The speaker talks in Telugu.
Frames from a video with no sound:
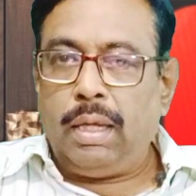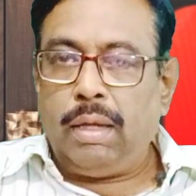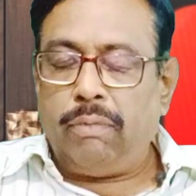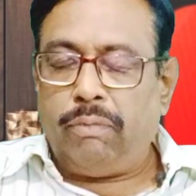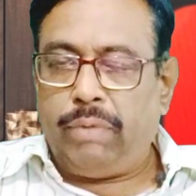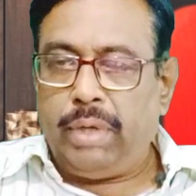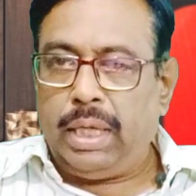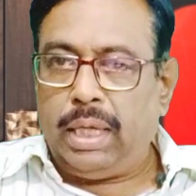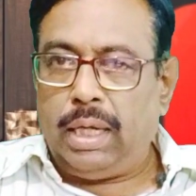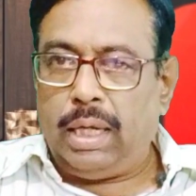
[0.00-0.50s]

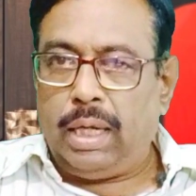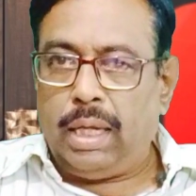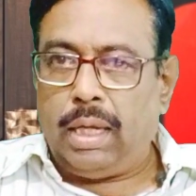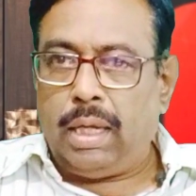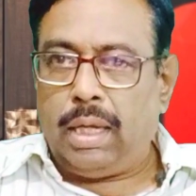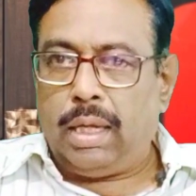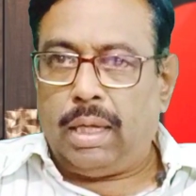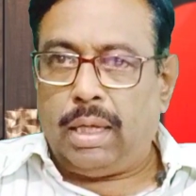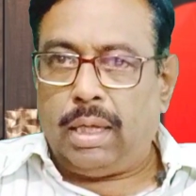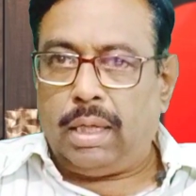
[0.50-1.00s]
వీళ్ళ
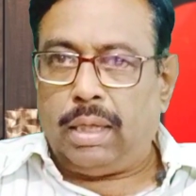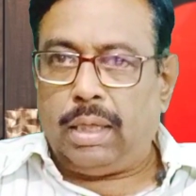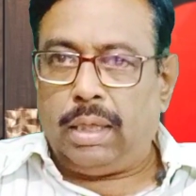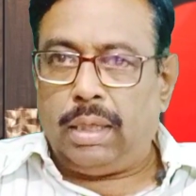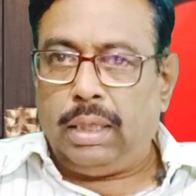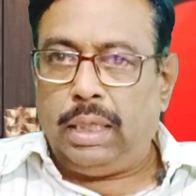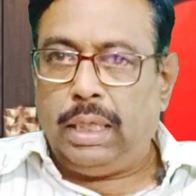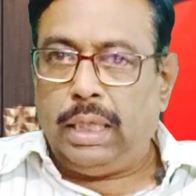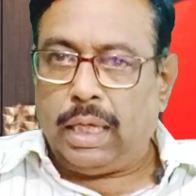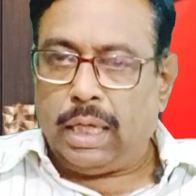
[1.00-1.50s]

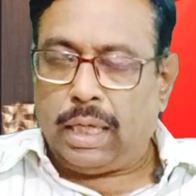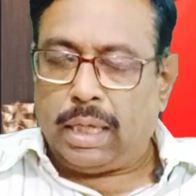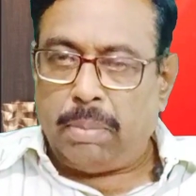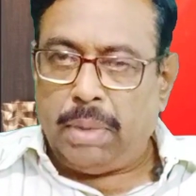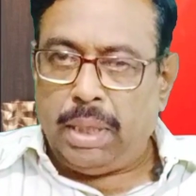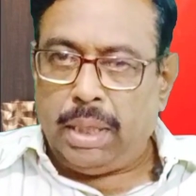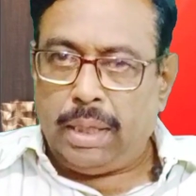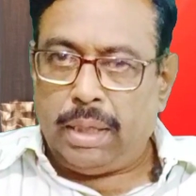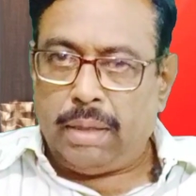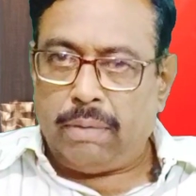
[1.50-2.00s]
ఈ
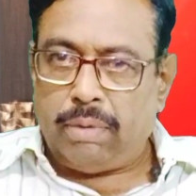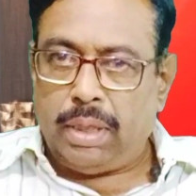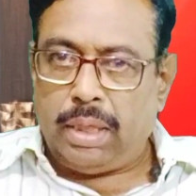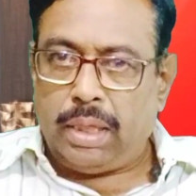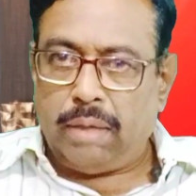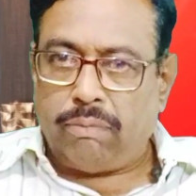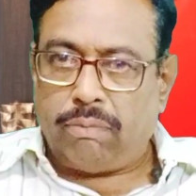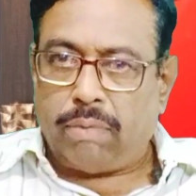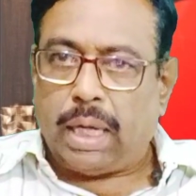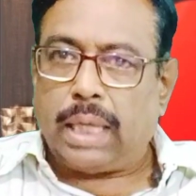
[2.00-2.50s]
రకమైనటువంటి
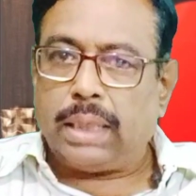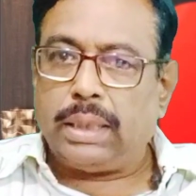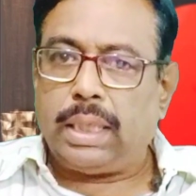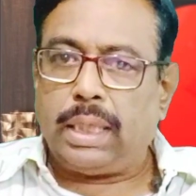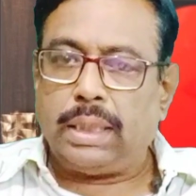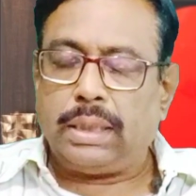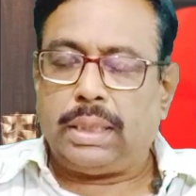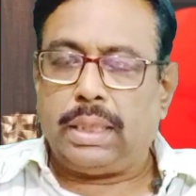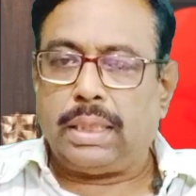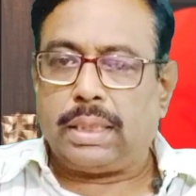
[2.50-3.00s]
వాదన
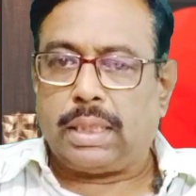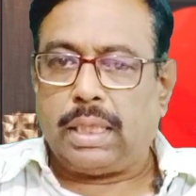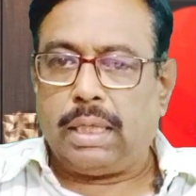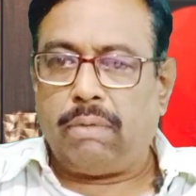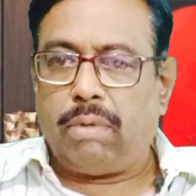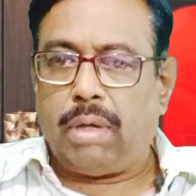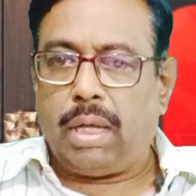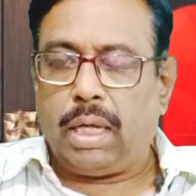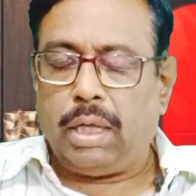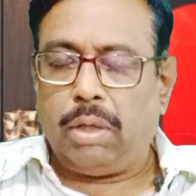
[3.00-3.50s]
చేసే
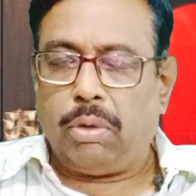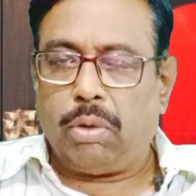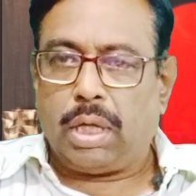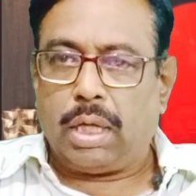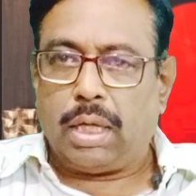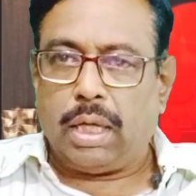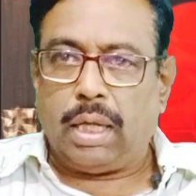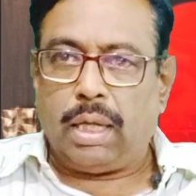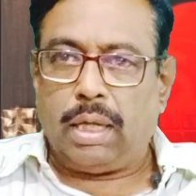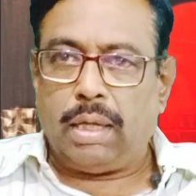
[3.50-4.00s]
వారి యొక్క
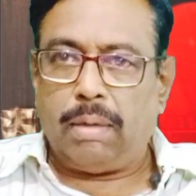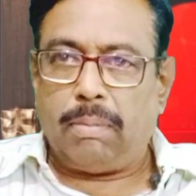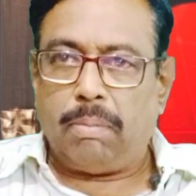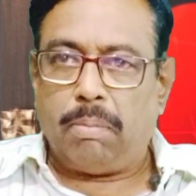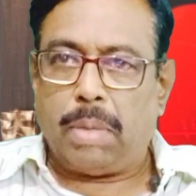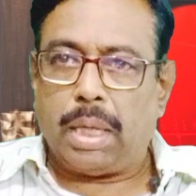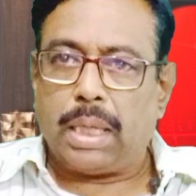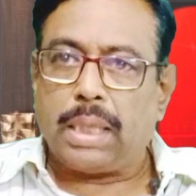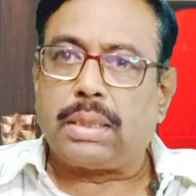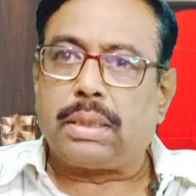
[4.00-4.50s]

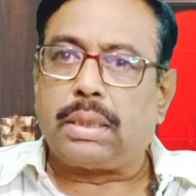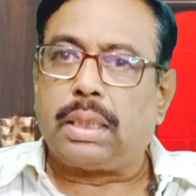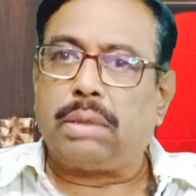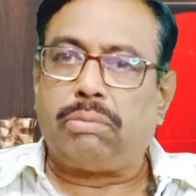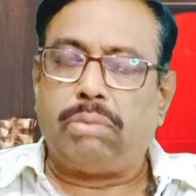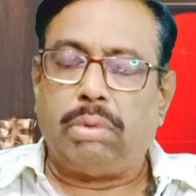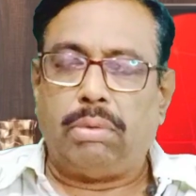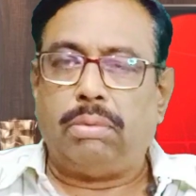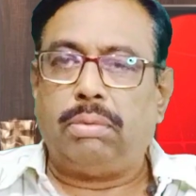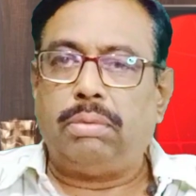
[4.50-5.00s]

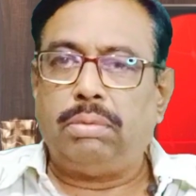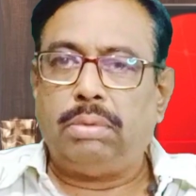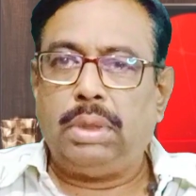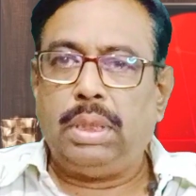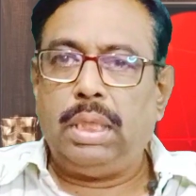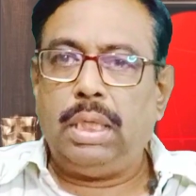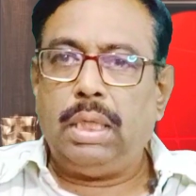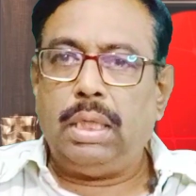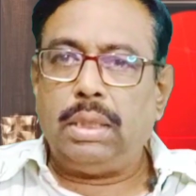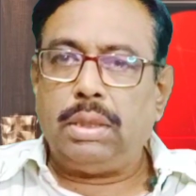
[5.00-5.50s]
మనస్తత్వం
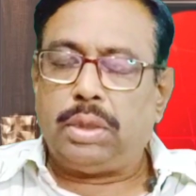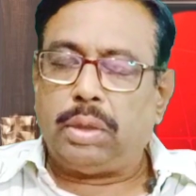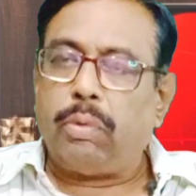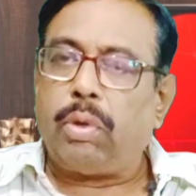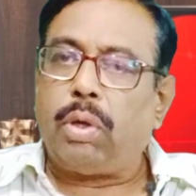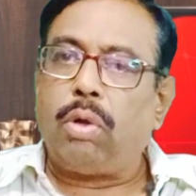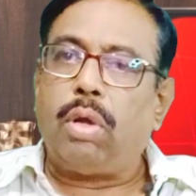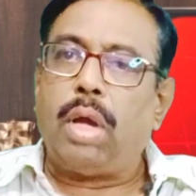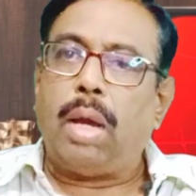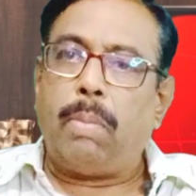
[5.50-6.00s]

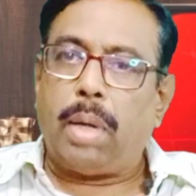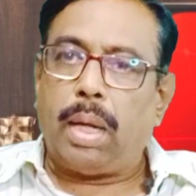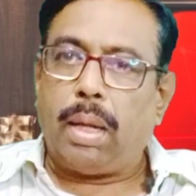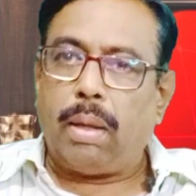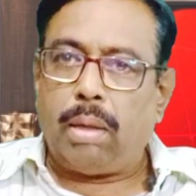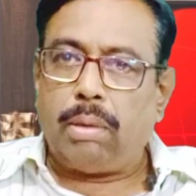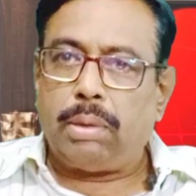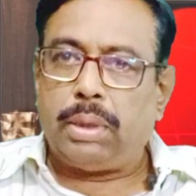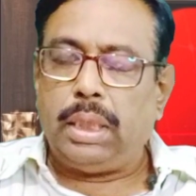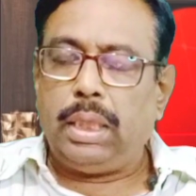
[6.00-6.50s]
చివరకు
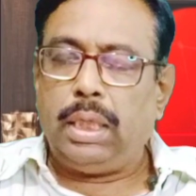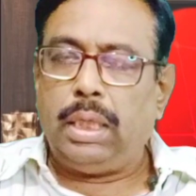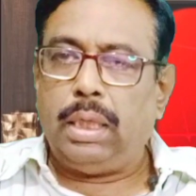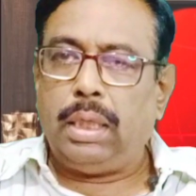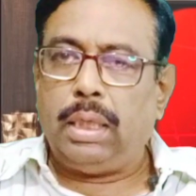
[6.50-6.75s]
అమరావతి